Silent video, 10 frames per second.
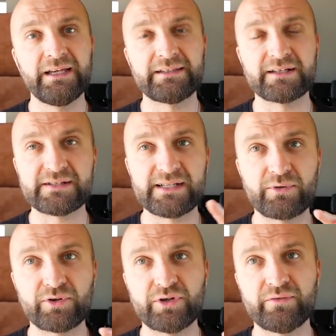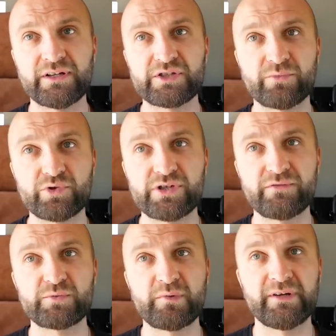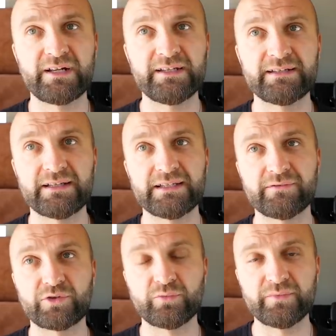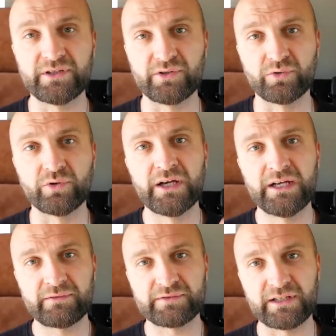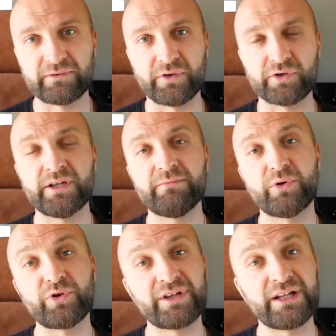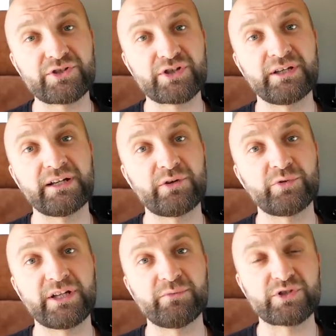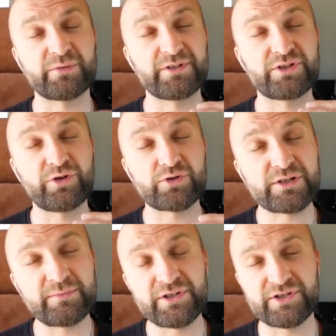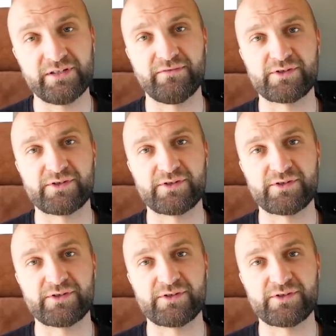i też zablokować możliwość pobierania danych w roamingu w telefonie, bo inaczej rachunek może być kosmicznie